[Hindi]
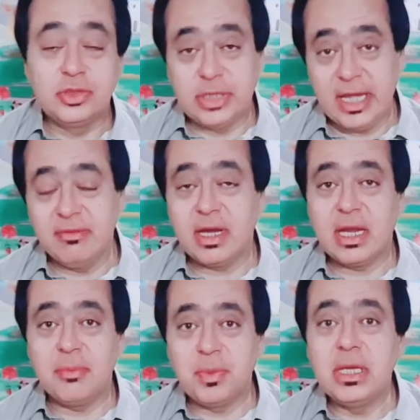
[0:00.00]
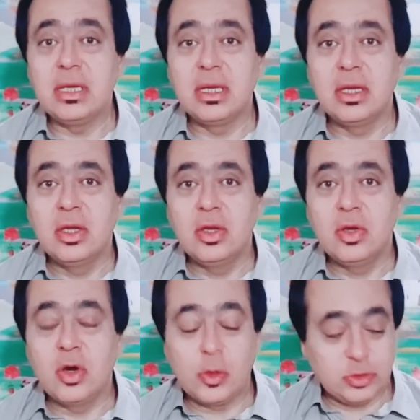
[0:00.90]
चाय वगैरह पी
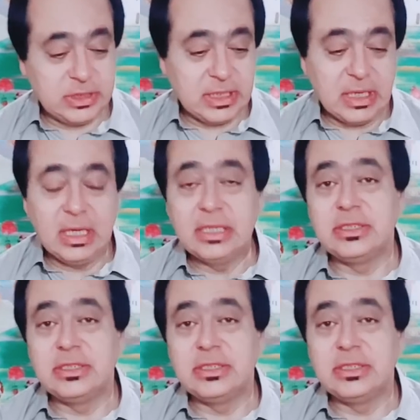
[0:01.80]
और उससे कहा